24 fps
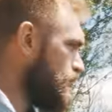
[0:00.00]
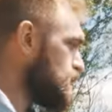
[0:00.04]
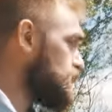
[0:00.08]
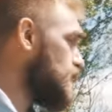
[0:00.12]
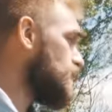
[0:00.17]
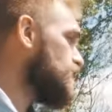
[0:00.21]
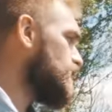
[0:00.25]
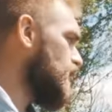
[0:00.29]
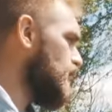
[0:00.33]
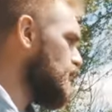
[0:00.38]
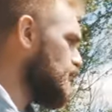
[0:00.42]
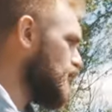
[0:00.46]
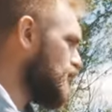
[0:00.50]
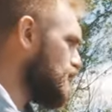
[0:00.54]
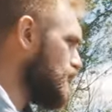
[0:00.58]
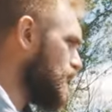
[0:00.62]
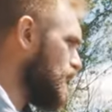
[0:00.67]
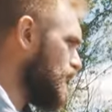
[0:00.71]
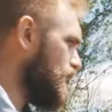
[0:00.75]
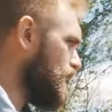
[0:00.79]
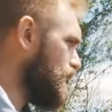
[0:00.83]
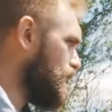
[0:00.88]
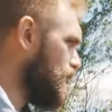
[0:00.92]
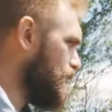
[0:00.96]
bah, je pense que vous allez le voir de
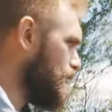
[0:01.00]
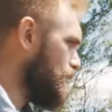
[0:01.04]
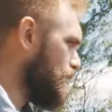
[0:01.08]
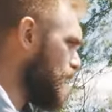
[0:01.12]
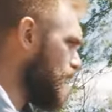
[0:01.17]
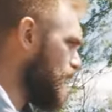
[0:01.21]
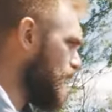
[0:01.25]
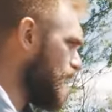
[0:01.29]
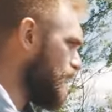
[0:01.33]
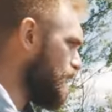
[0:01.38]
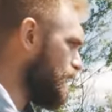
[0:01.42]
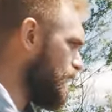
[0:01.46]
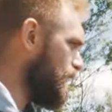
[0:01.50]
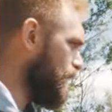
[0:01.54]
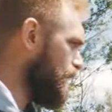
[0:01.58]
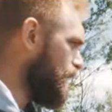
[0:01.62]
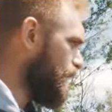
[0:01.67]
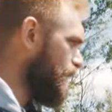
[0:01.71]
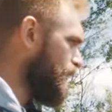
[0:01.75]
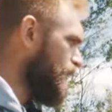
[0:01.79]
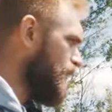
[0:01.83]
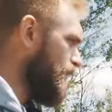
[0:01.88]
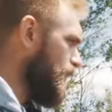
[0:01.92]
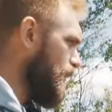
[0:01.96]
hein, quand vous le voyez arriver,
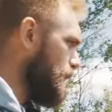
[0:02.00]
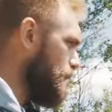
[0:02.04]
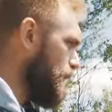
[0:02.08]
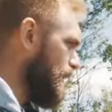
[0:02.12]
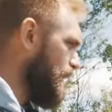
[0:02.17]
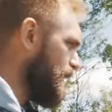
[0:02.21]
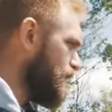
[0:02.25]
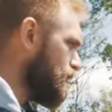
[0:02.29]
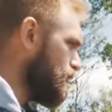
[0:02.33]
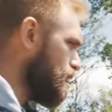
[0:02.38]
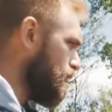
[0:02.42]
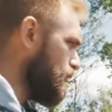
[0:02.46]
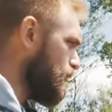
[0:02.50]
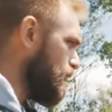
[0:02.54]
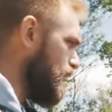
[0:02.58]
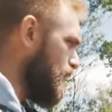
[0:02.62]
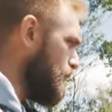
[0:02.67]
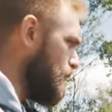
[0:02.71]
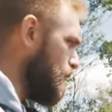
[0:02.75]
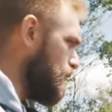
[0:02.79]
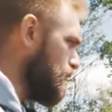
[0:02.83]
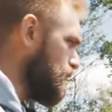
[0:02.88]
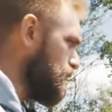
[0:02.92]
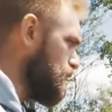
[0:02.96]
la palette tourne
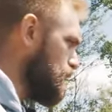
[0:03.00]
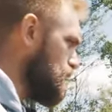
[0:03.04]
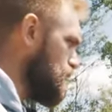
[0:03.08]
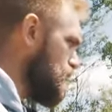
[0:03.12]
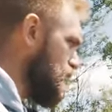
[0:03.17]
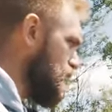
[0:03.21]
vraiment toute